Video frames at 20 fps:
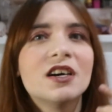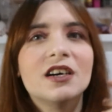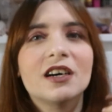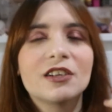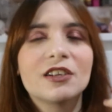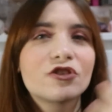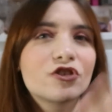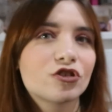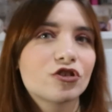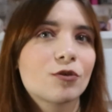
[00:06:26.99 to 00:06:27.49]
al
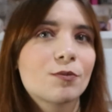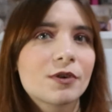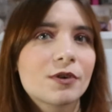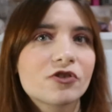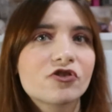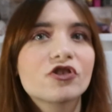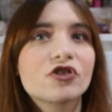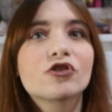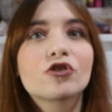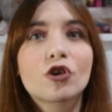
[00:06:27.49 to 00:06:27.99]

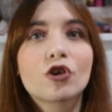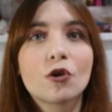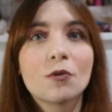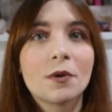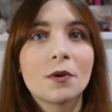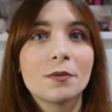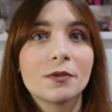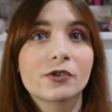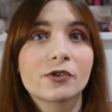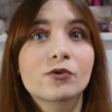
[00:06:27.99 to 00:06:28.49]
100% come
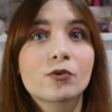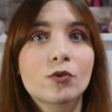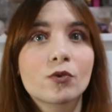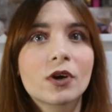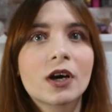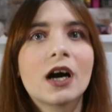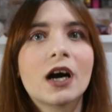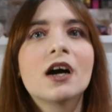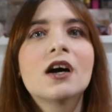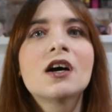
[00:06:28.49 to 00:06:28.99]
mi
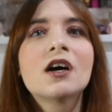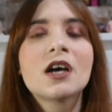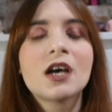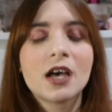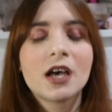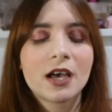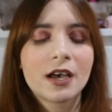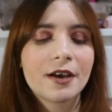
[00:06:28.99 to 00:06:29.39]
strucca e,